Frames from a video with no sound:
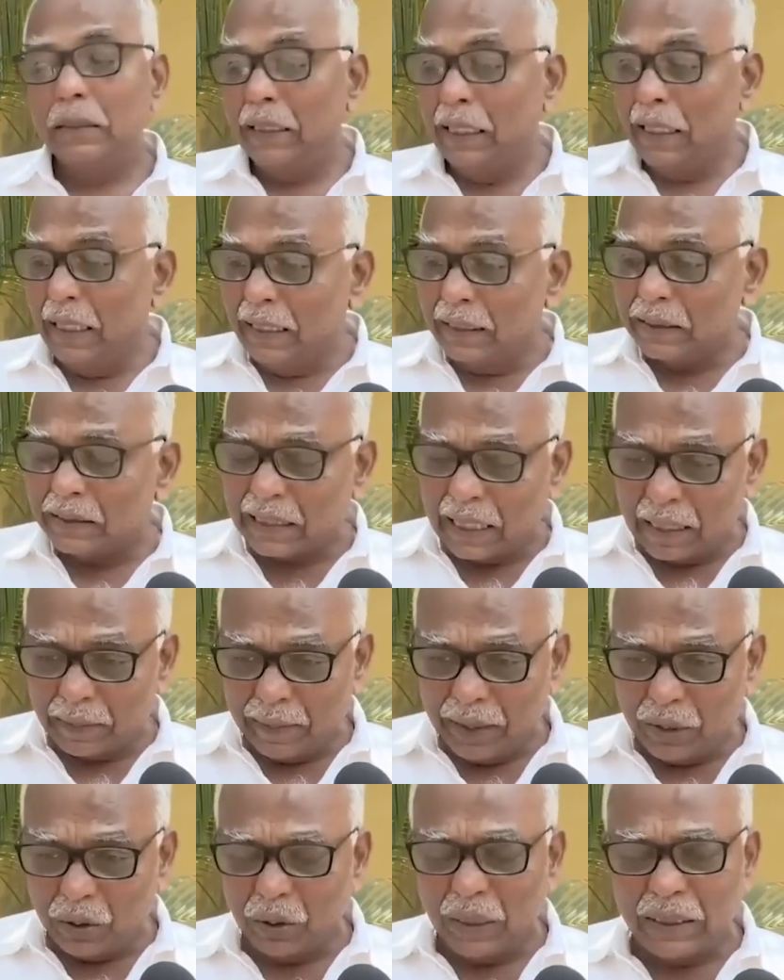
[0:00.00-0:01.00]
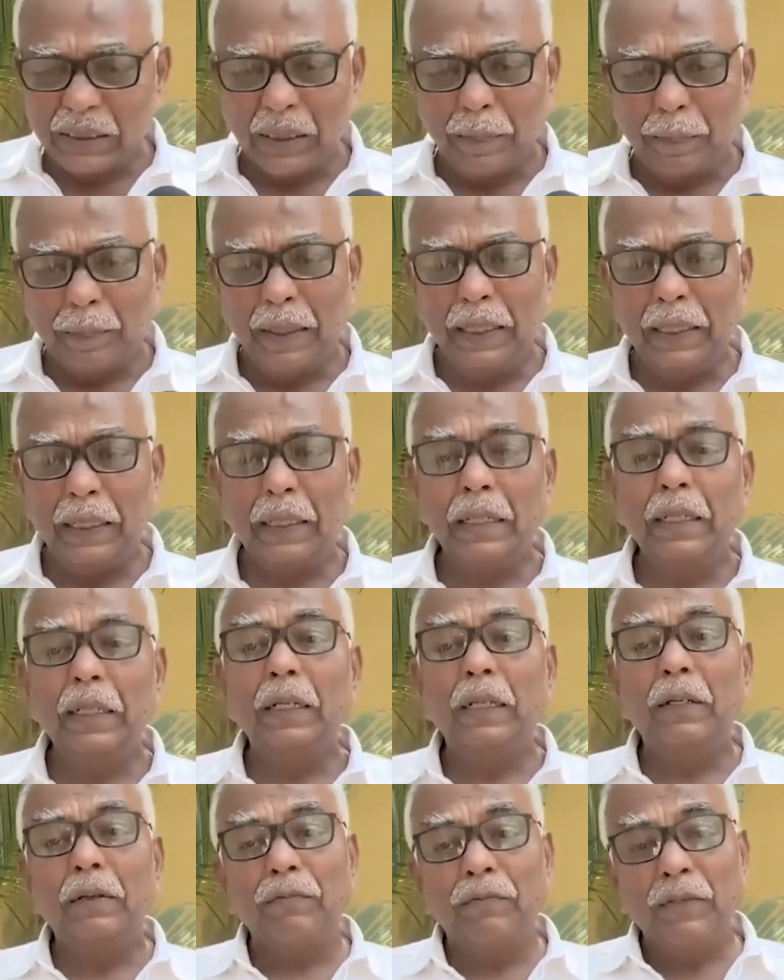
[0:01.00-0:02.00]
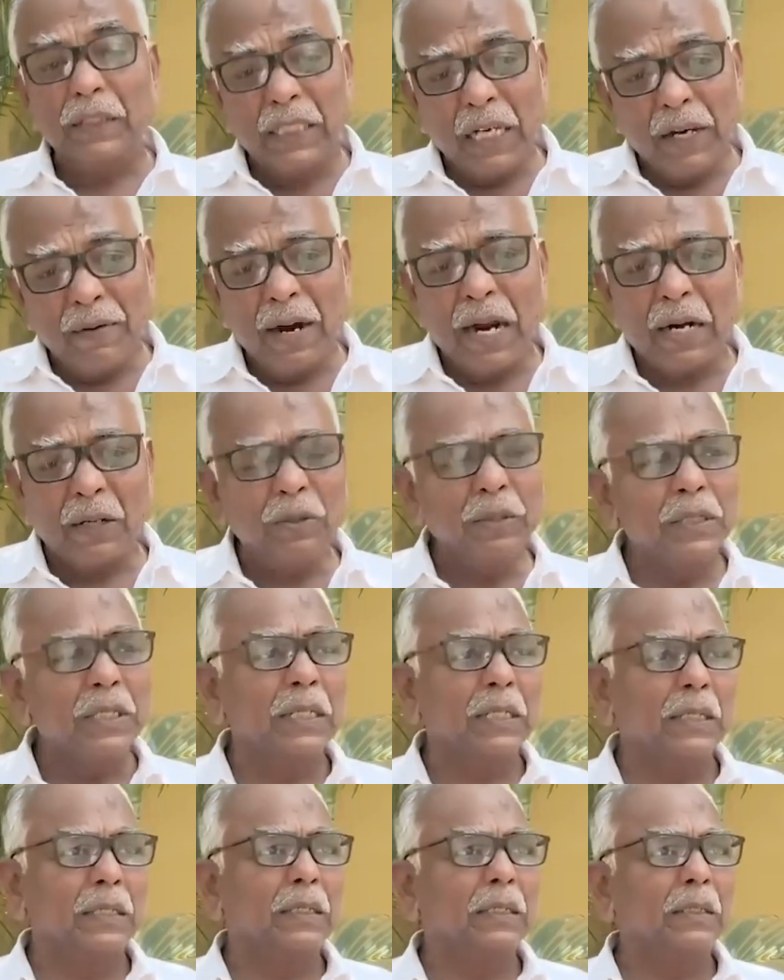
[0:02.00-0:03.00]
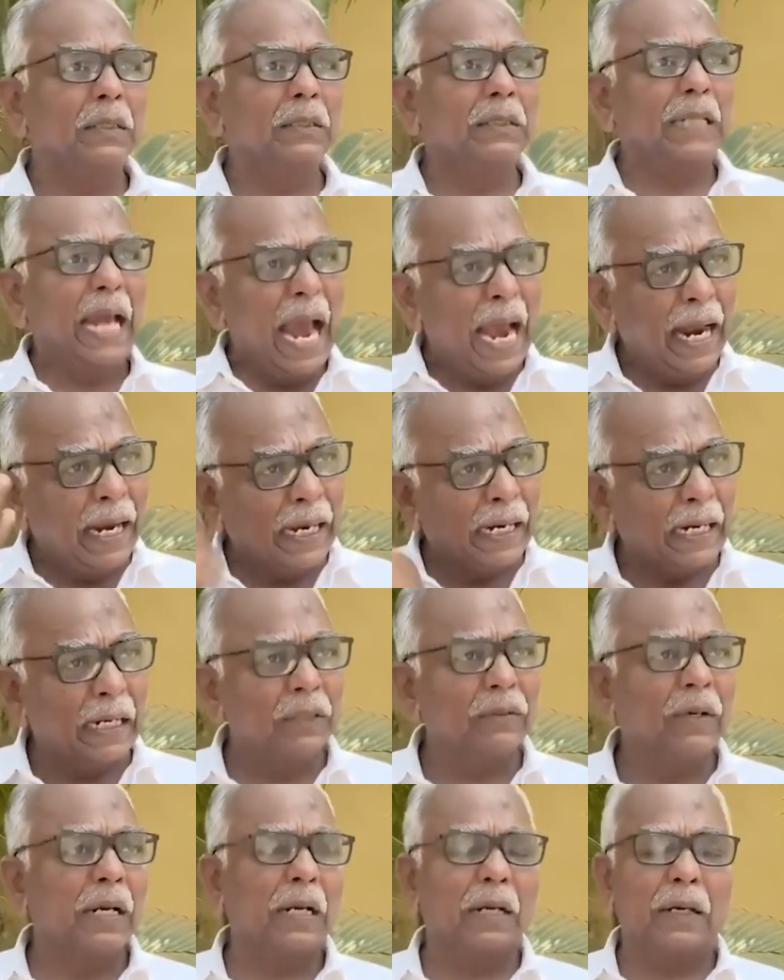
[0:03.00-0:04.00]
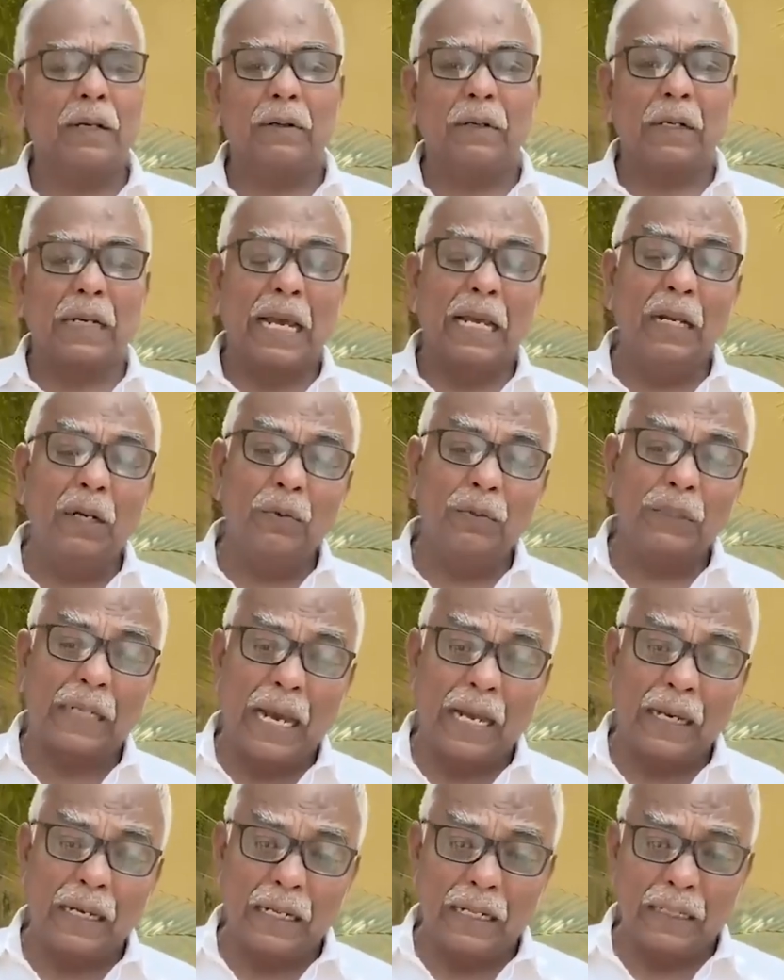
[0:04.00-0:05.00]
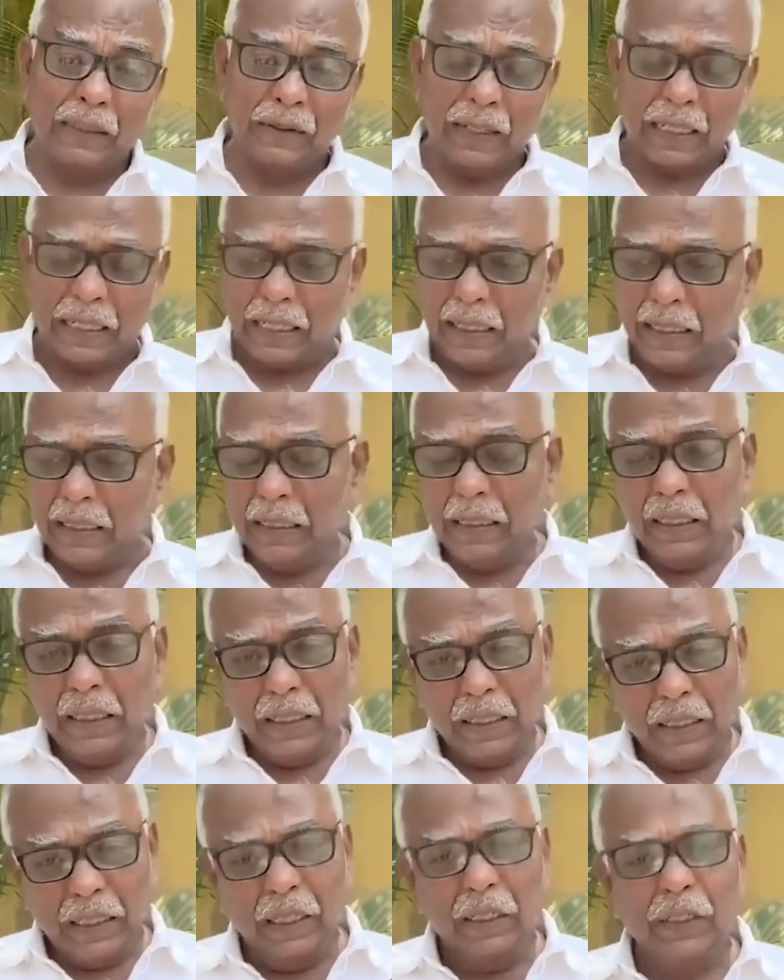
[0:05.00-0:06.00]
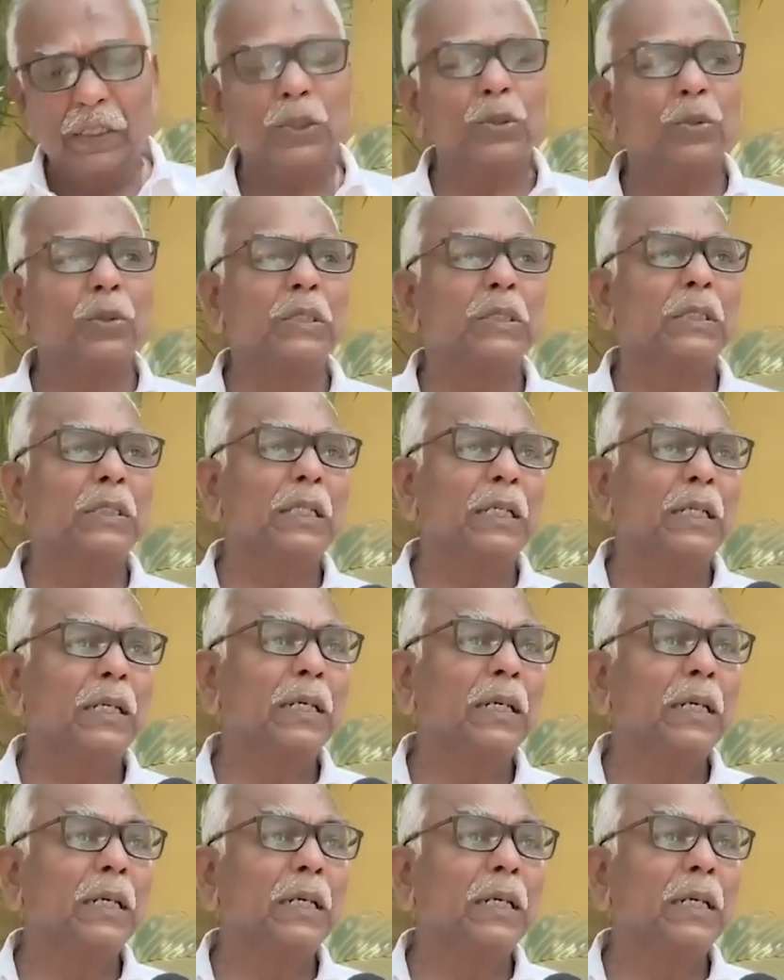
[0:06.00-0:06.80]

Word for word: నీళ్ళు ఇస్తాను మీకు అని చెప్పి విజయవాడ నుంచి ట్యాంకర్ల ద్వారా రైలు ట్యాంకర్ల ద్వారా నీళ్లు తీసుకొచ్చి